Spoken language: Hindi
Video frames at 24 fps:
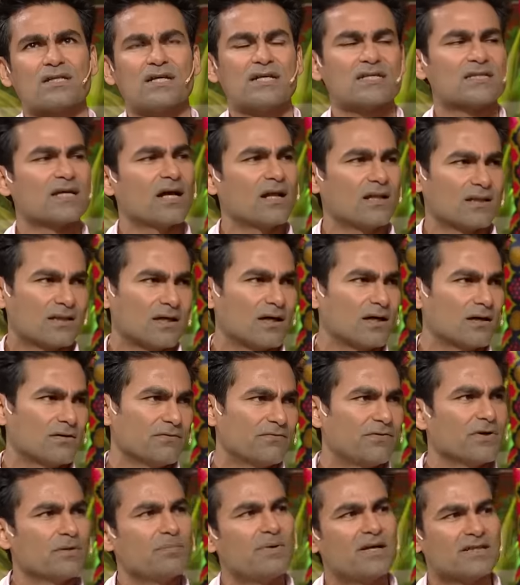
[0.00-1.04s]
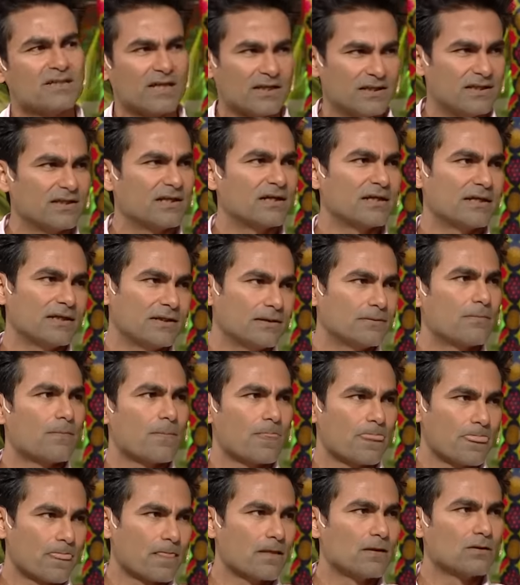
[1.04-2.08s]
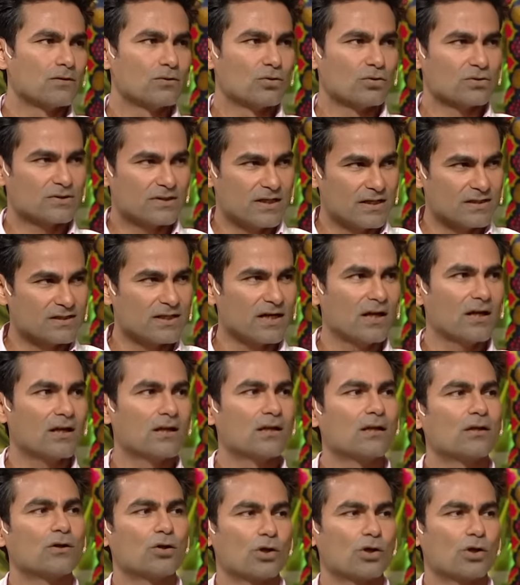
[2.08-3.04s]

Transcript: छः साल था फिर अच्छा मैं शादी करी अच्छा जी तो छः साल